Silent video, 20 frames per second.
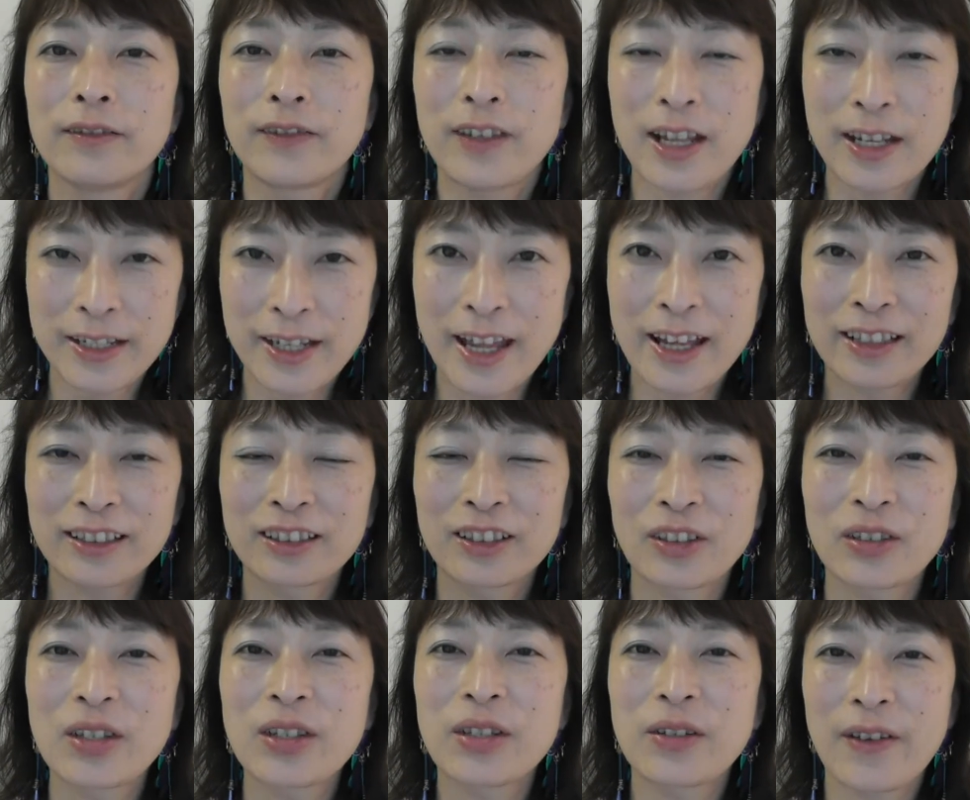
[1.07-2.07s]
皆さん、
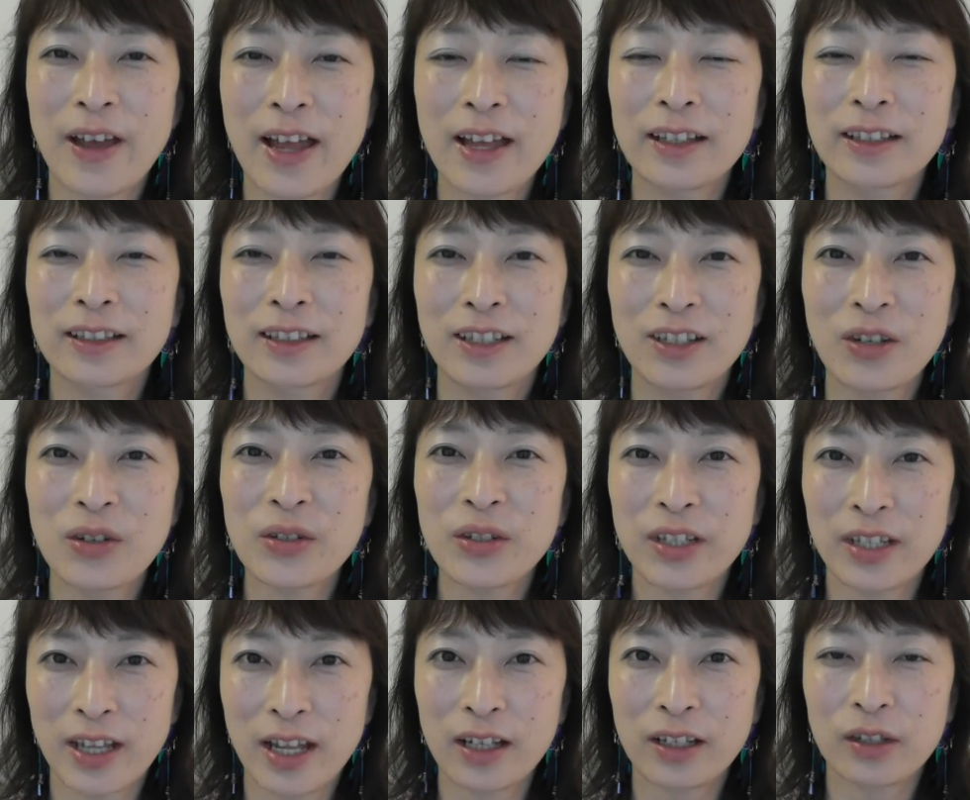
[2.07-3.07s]
こんにちは。非常
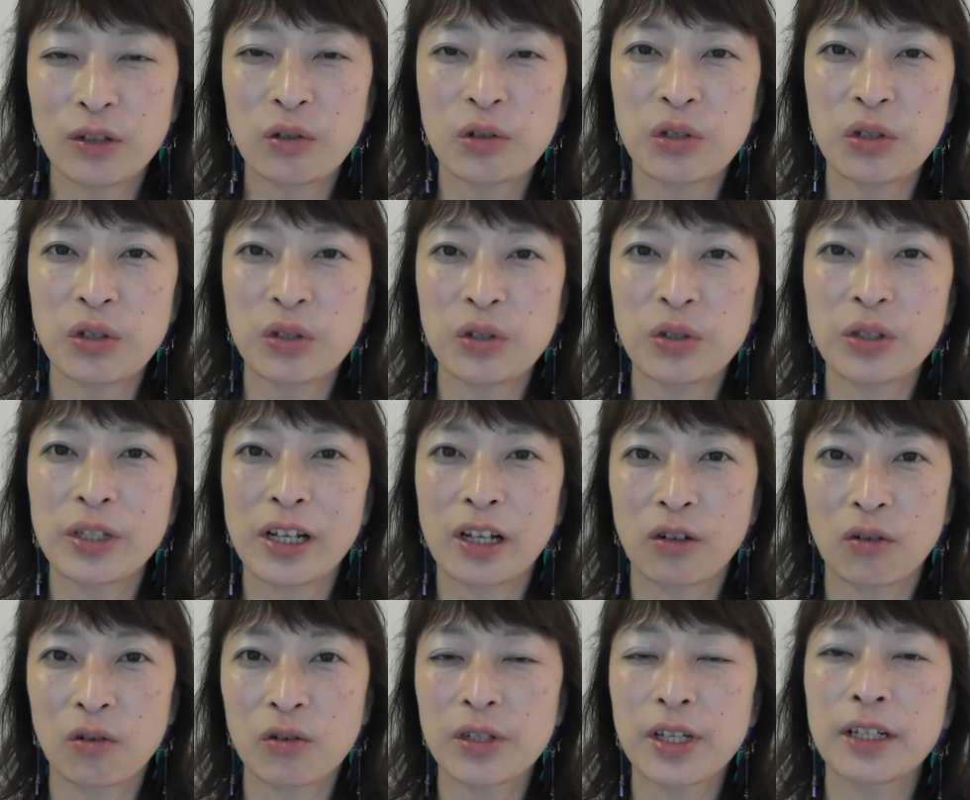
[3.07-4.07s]
識な教室集
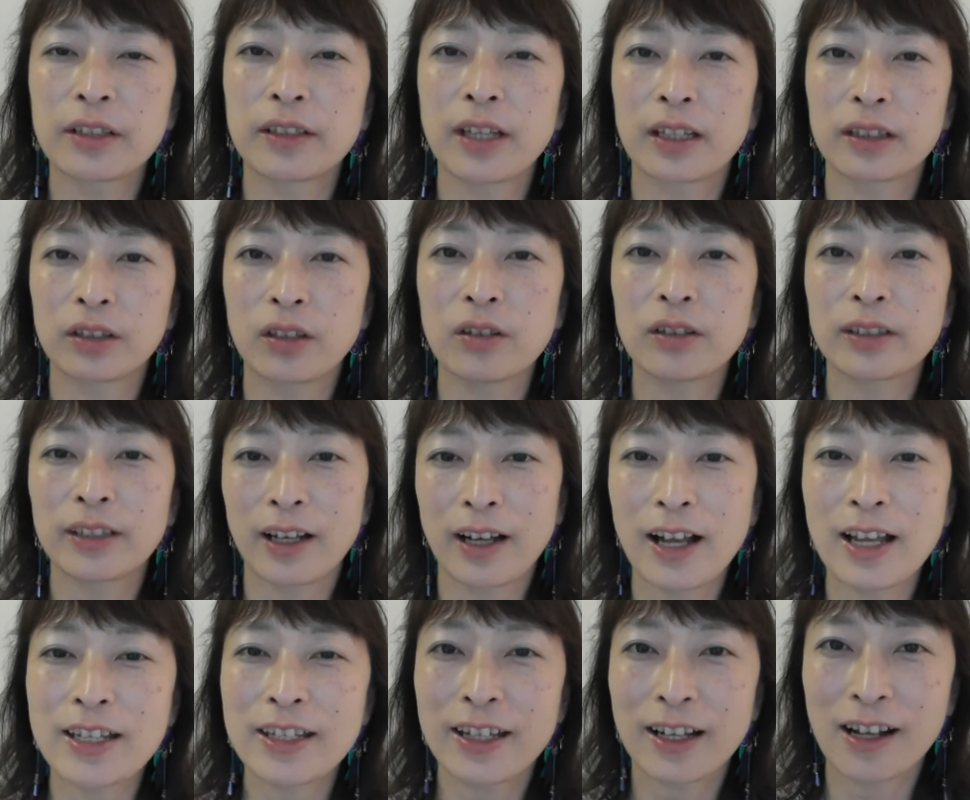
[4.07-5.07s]
客コンサルタント、
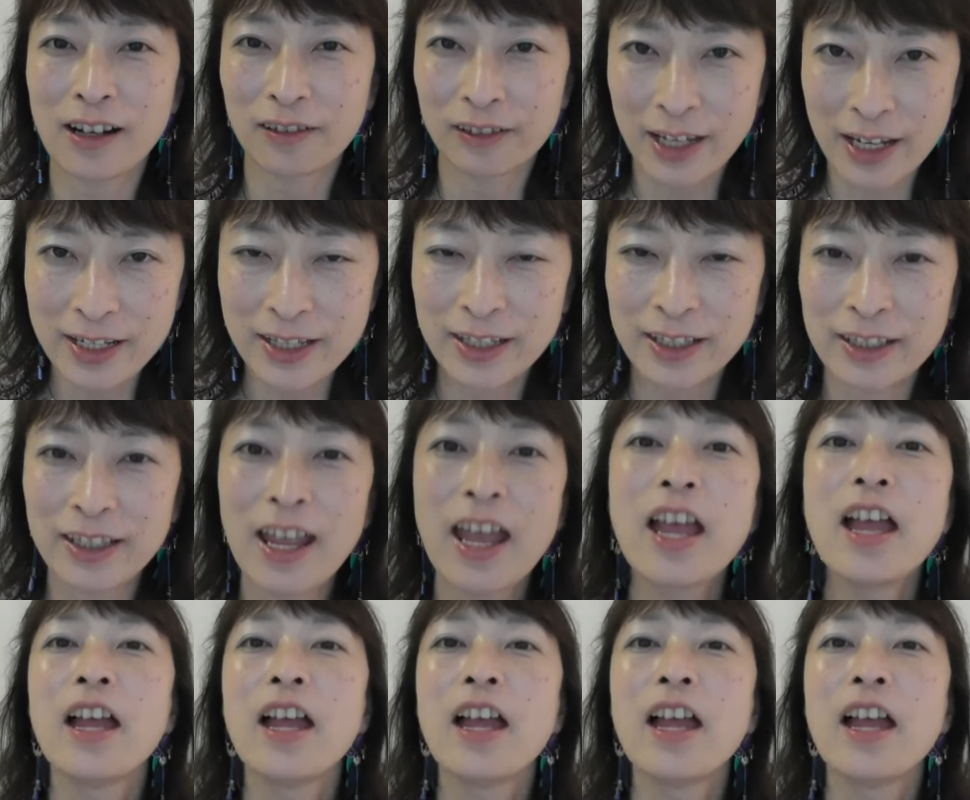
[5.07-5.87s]
高橋貴子です。